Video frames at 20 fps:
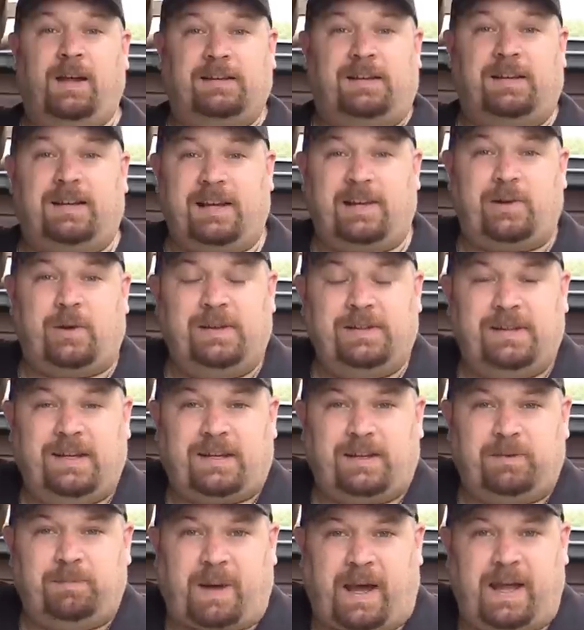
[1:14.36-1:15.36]
Die Rehkollen, die
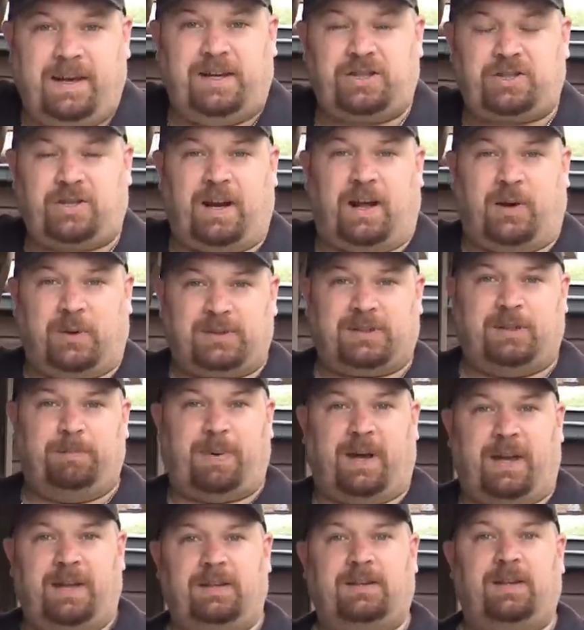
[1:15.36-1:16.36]
sind beide schon
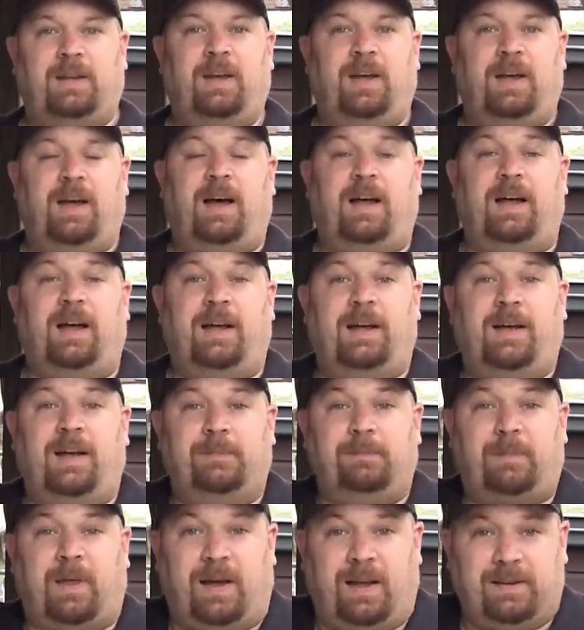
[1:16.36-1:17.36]
ausgebeint. Äh,
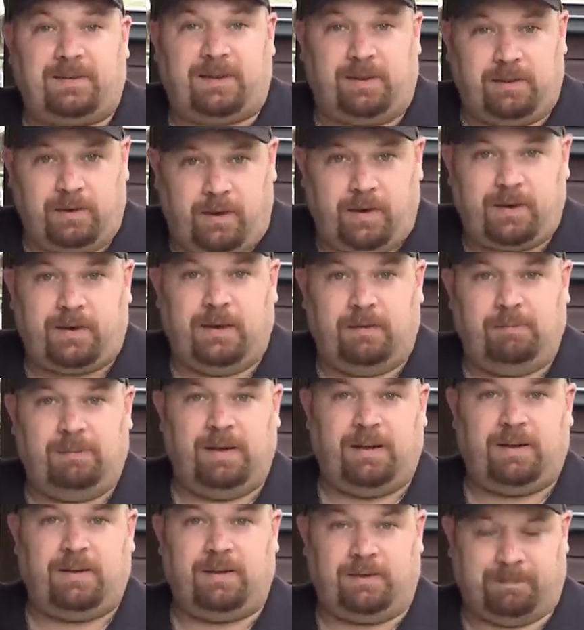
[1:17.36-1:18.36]
da hat der Jörg
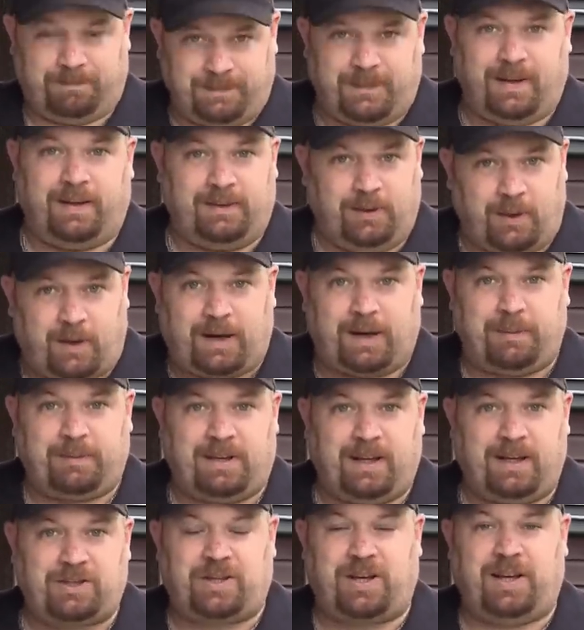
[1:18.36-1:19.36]
nämlich, ne, Jörg habt
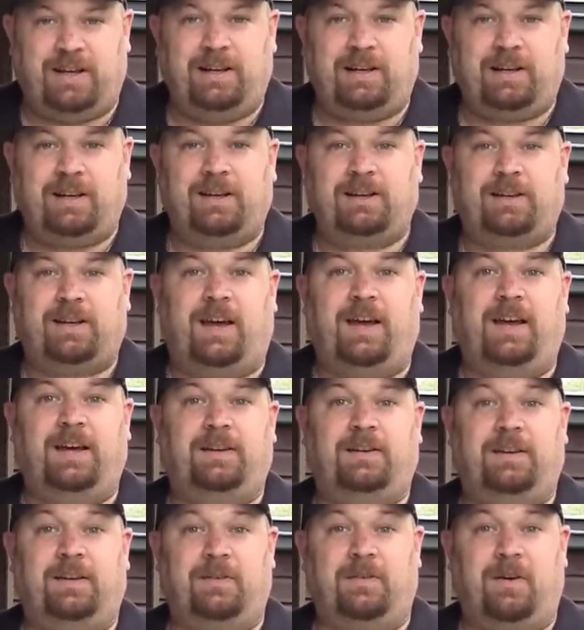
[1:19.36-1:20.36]
ihr ja schon kennengelernt,
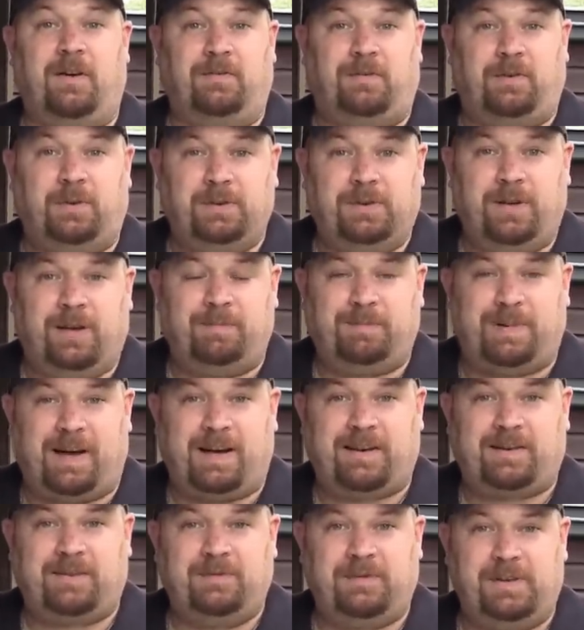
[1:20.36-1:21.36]
einen
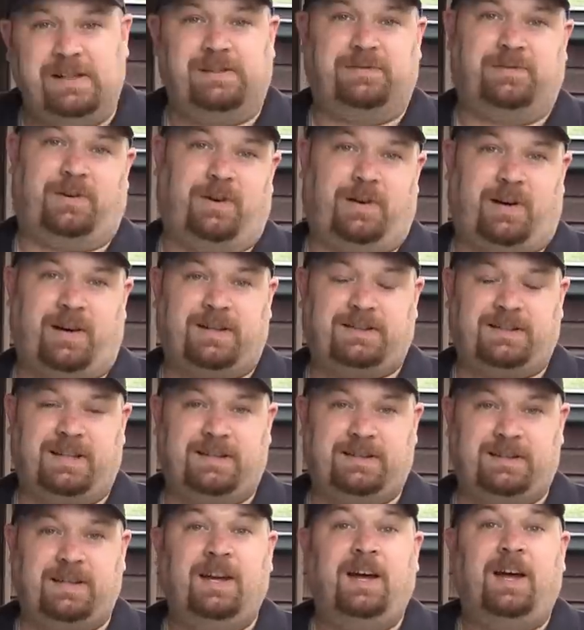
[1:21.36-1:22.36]
wunderbaren Wildfond
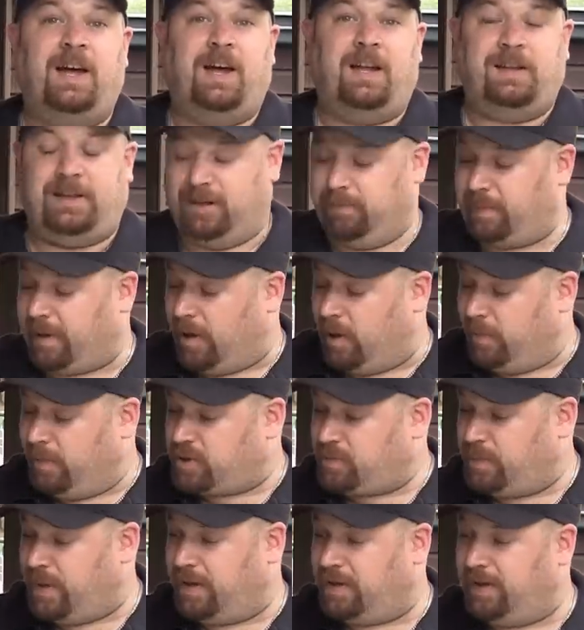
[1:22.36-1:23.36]
angesetzt. Den brauchen wir
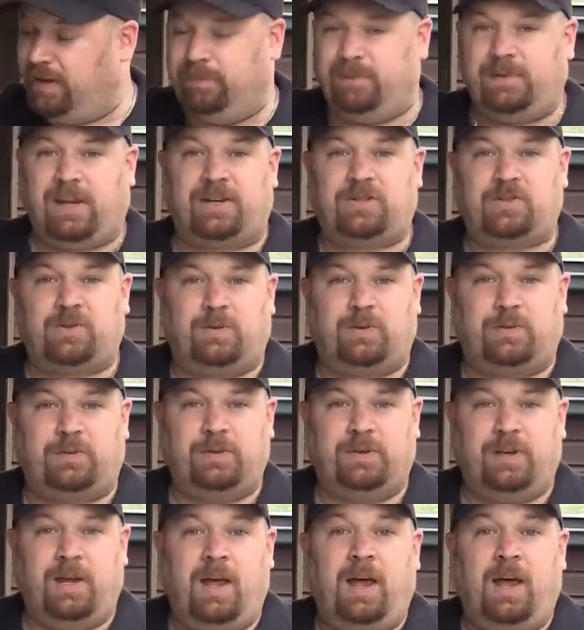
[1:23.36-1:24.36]
später im Dutch Ofen.